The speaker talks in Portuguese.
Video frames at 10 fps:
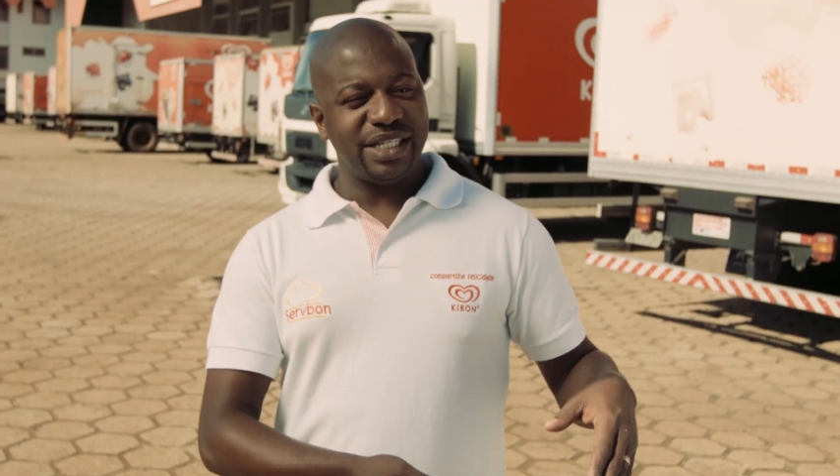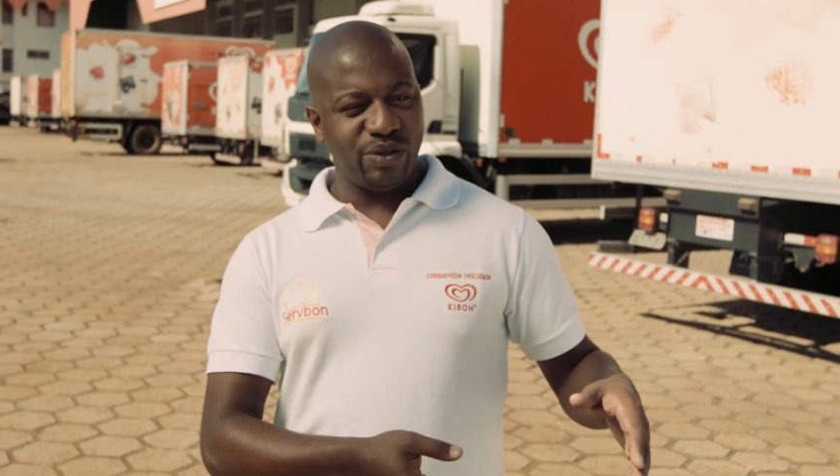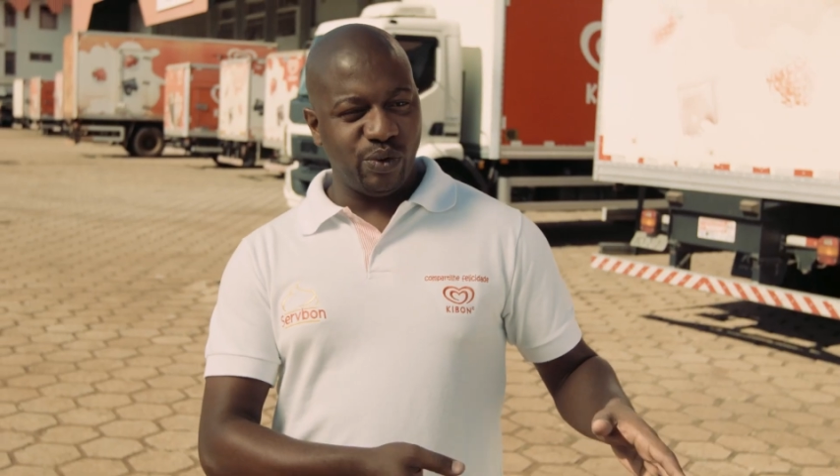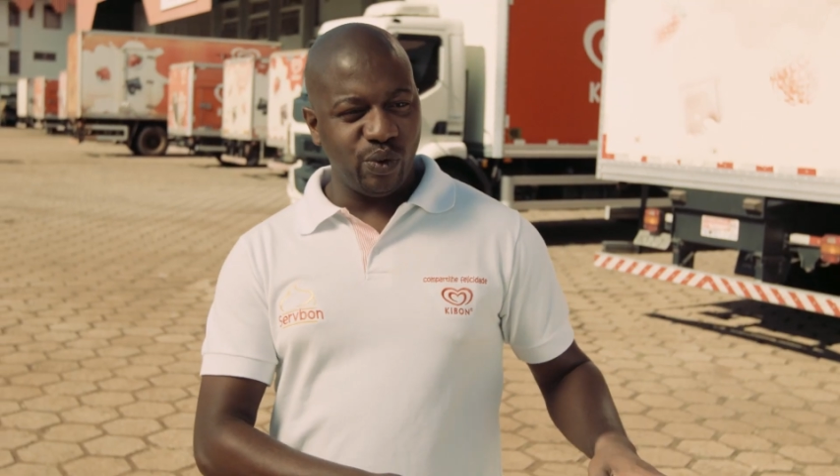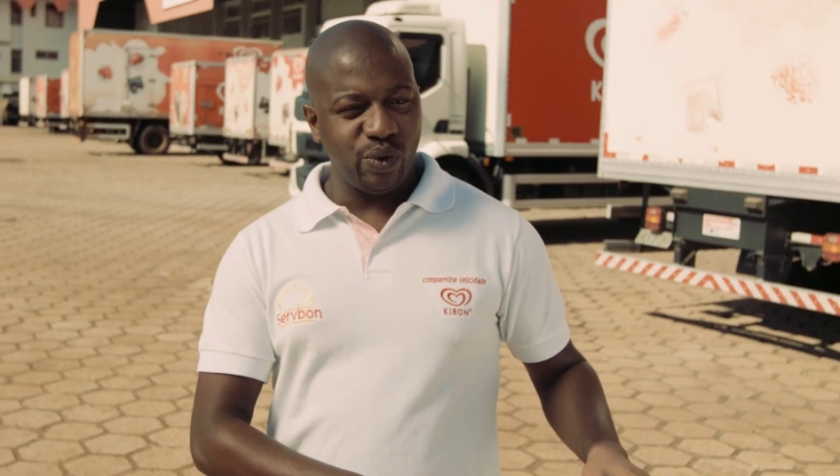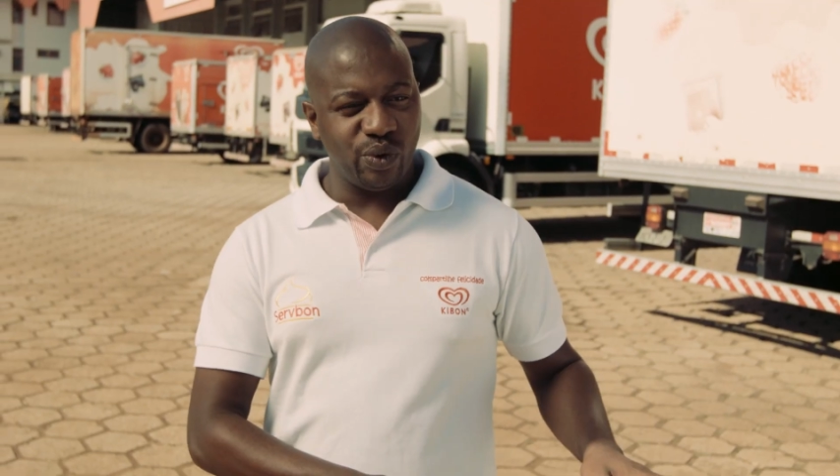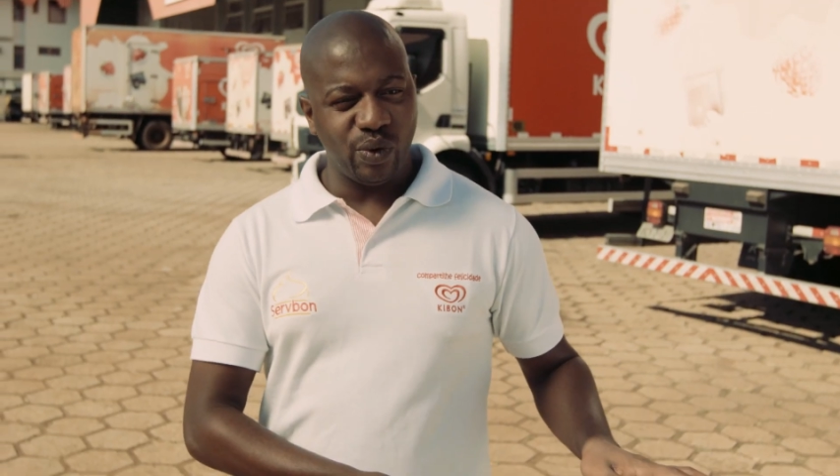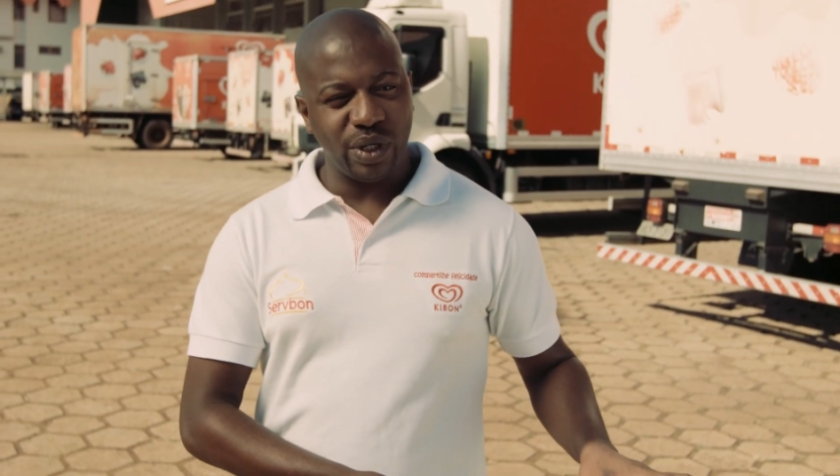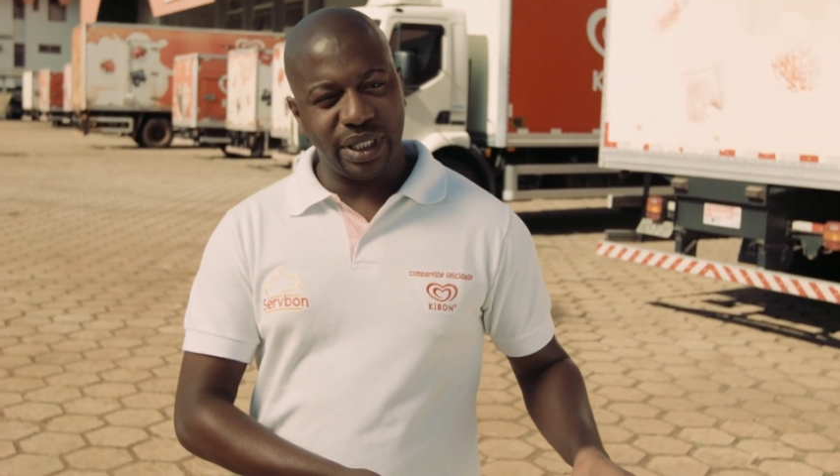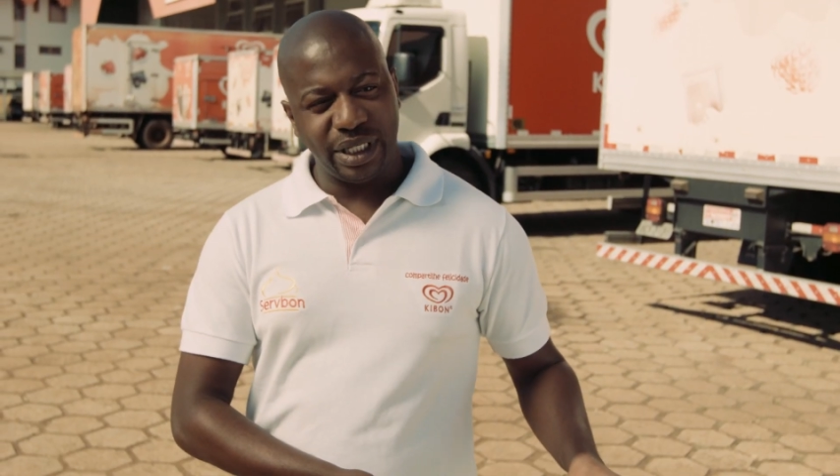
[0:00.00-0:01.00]
seguro
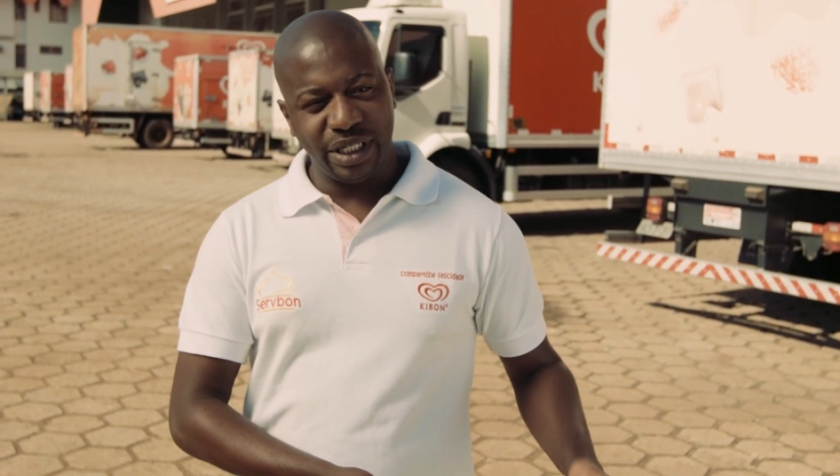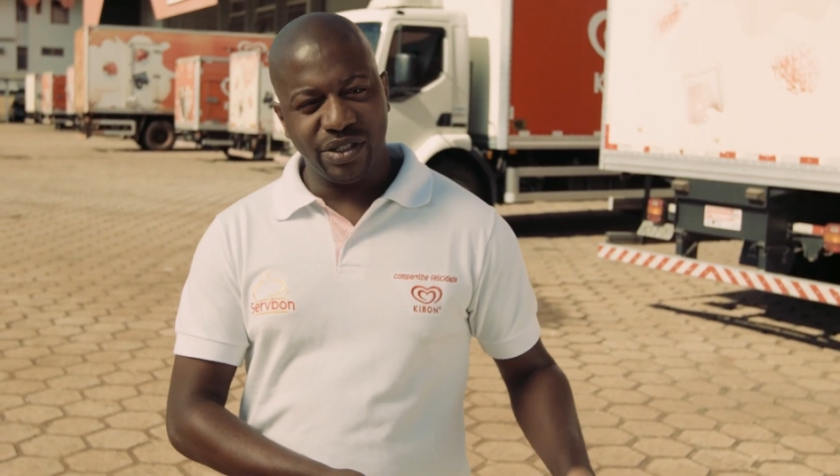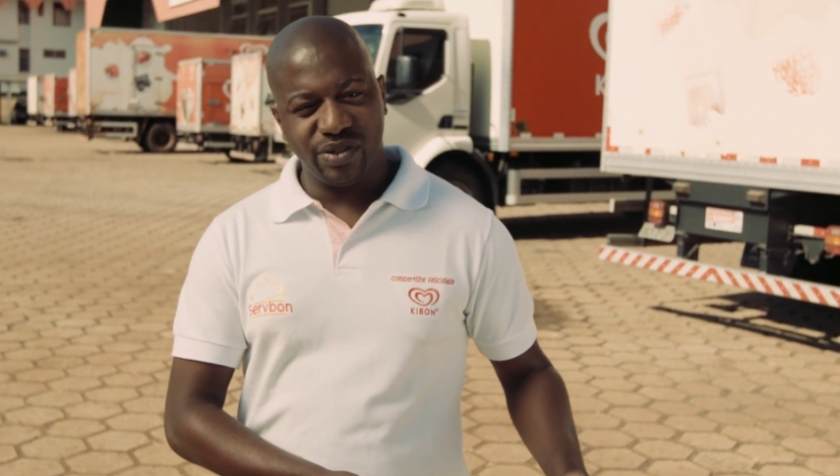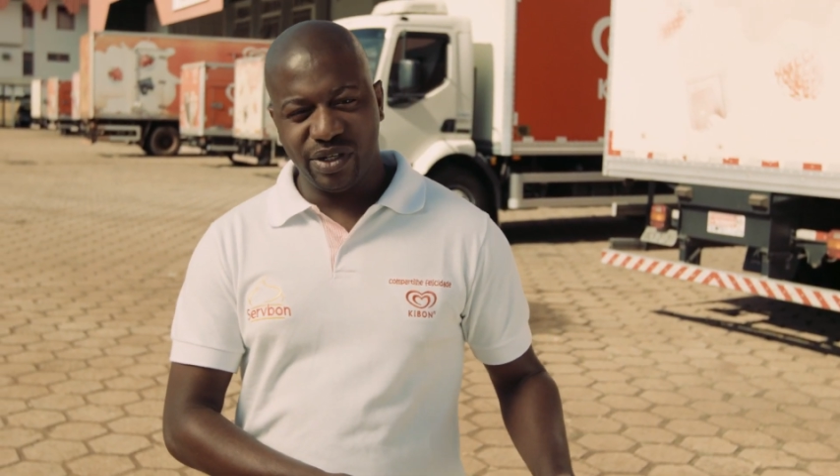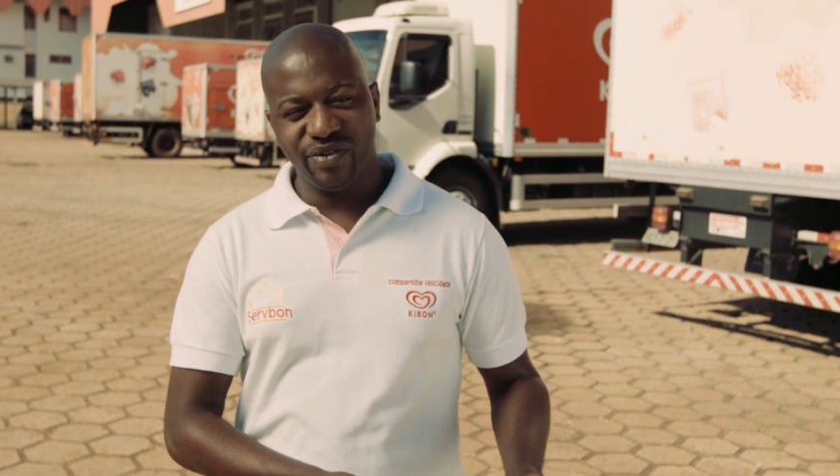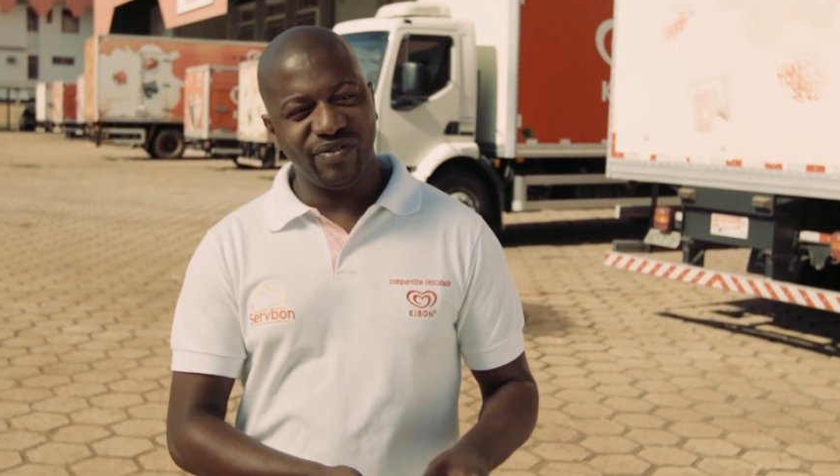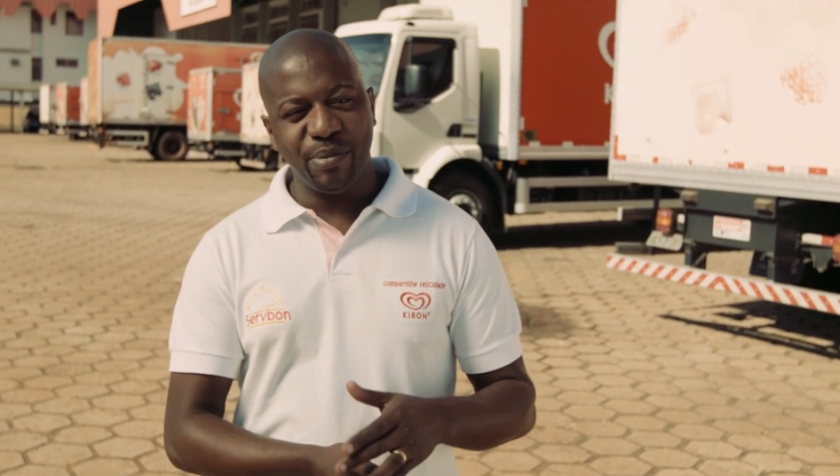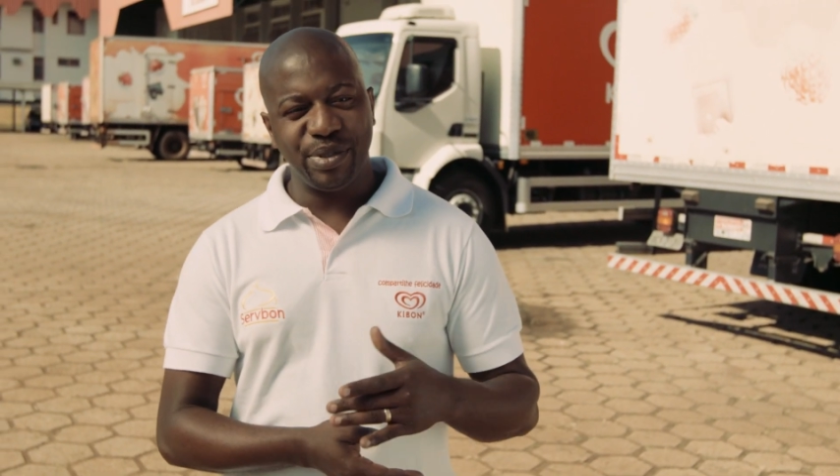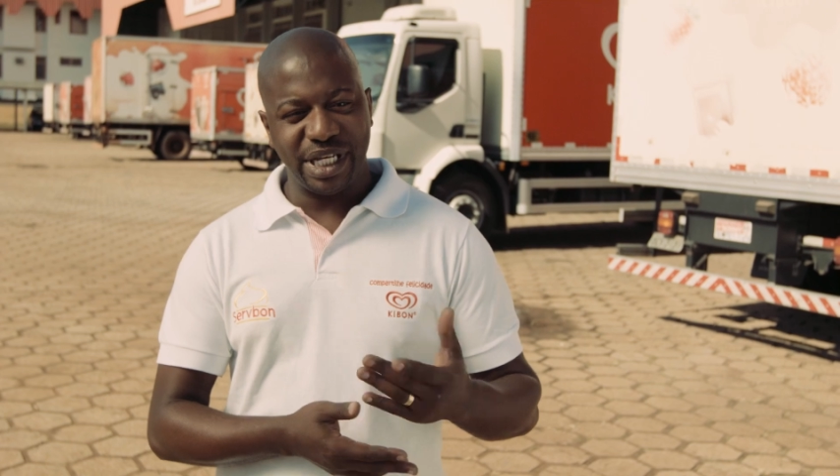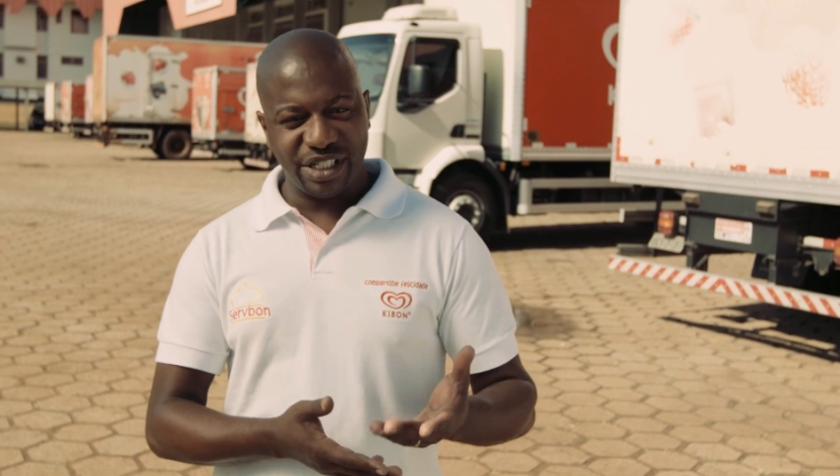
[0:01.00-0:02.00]
quanto a isso, você não vai precisar